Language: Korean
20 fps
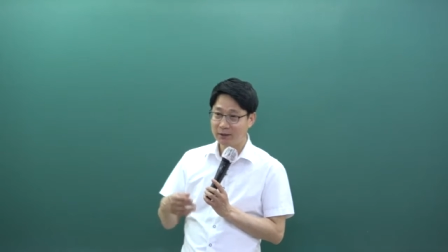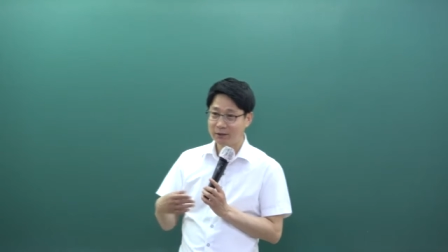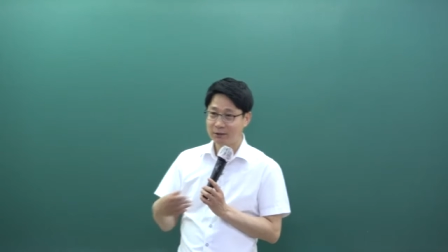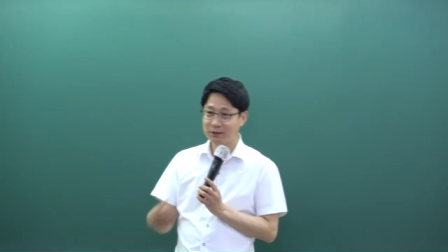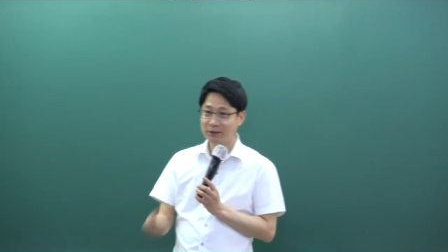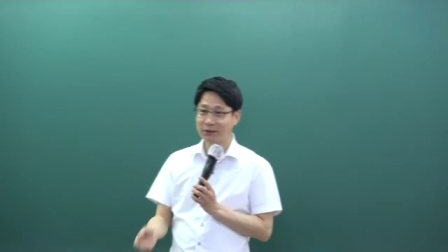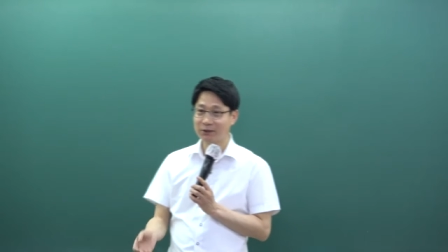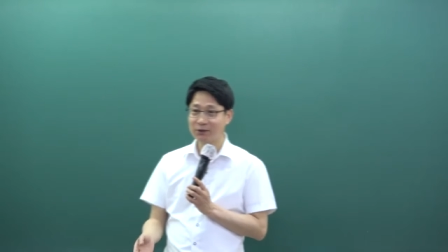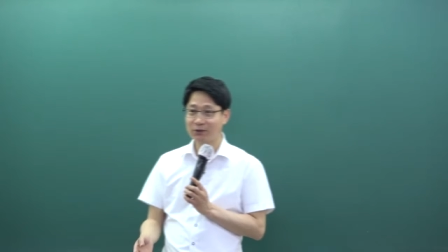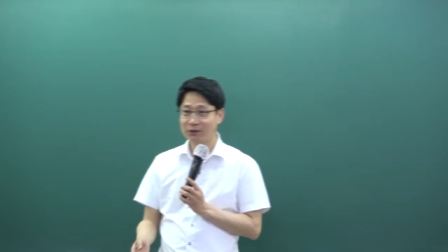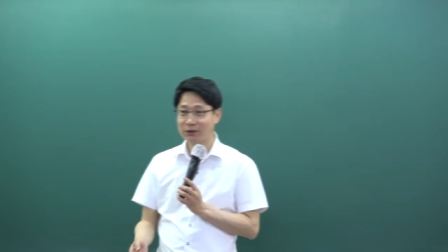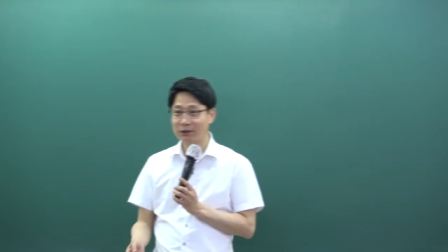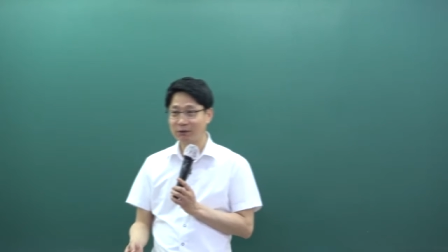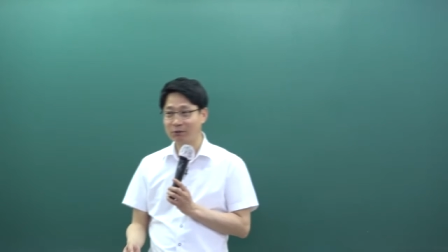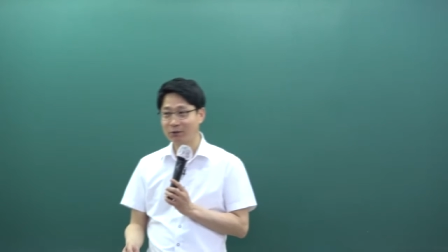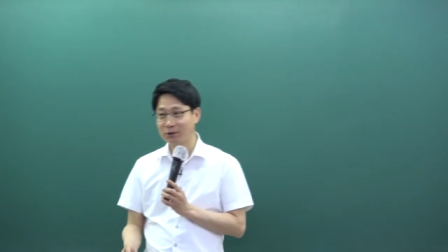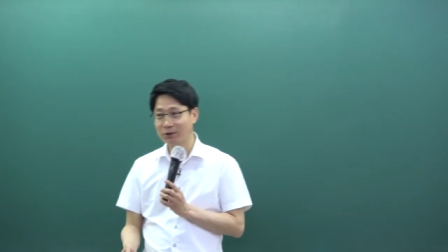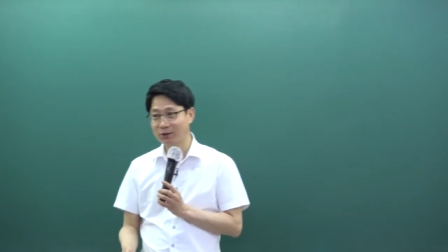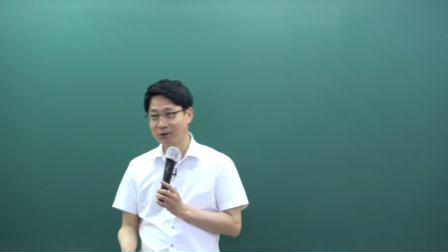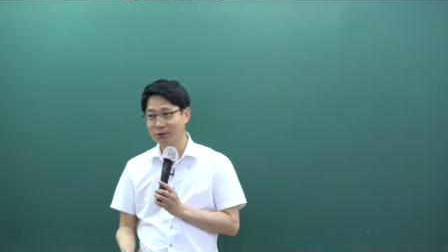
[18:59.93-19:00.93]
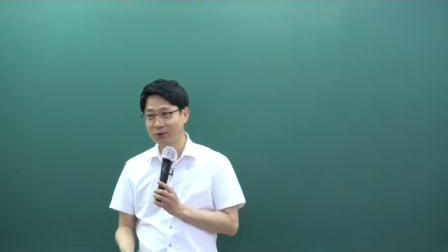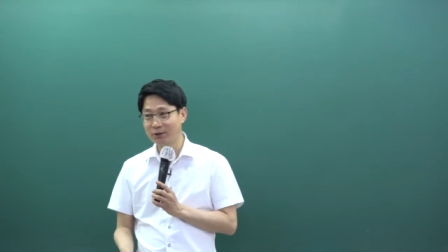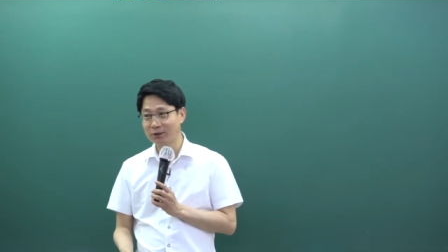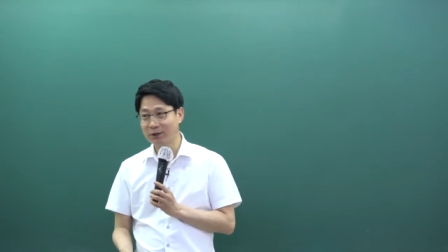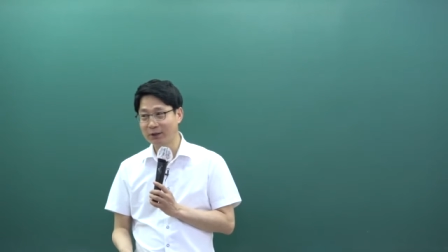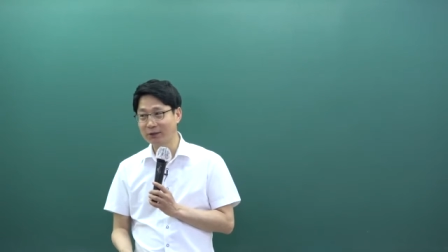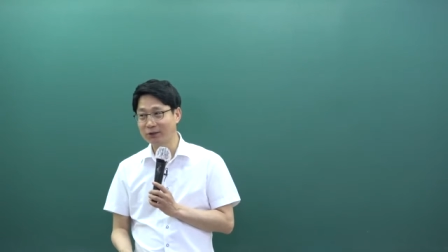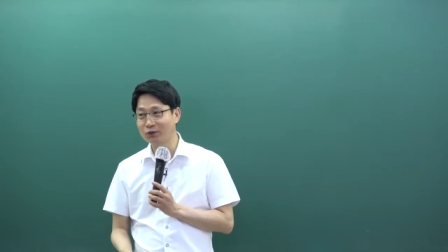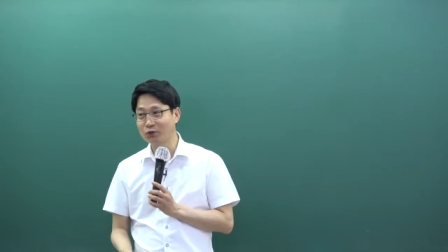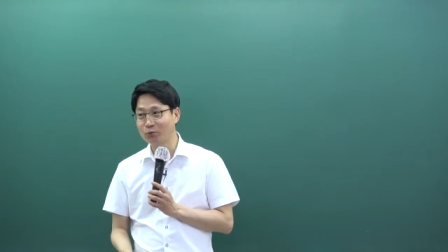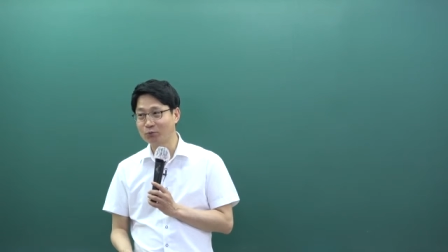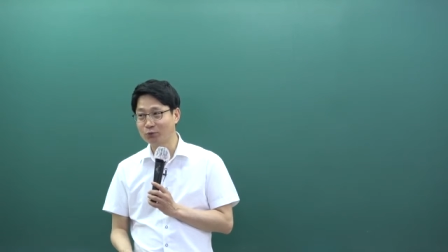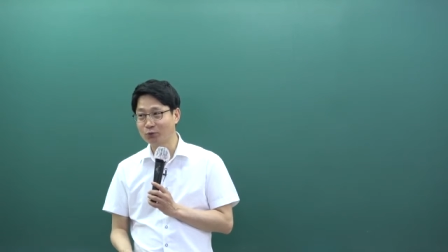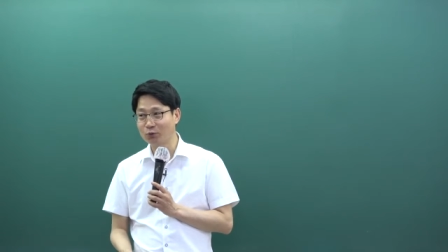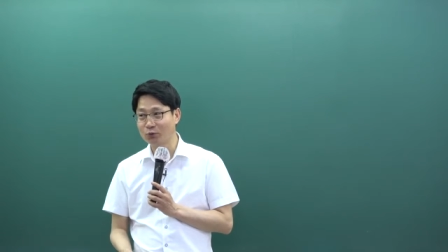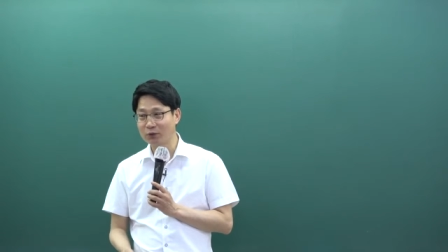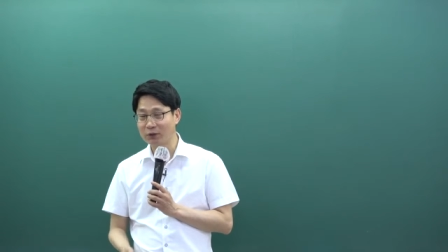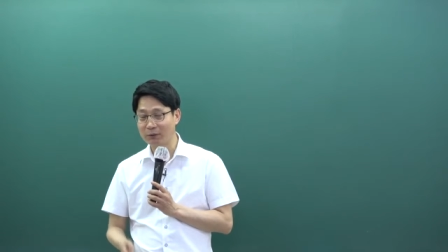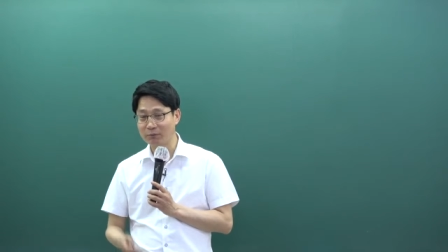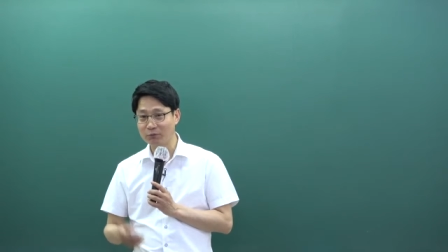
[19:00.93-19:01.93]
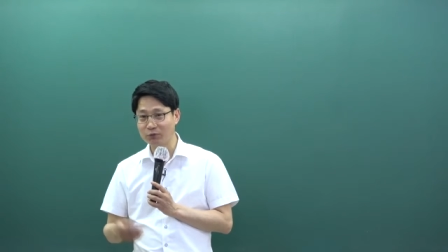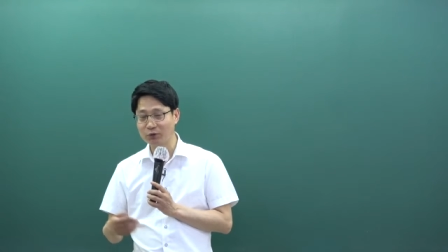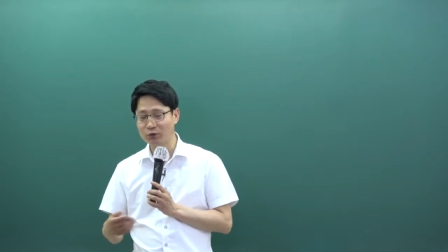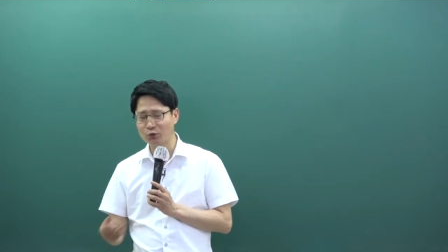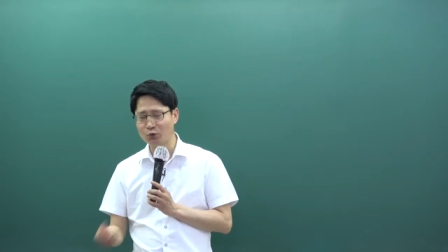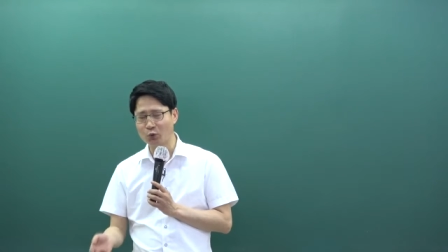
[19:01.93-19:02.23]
지역자원시설세, 특정부동산분,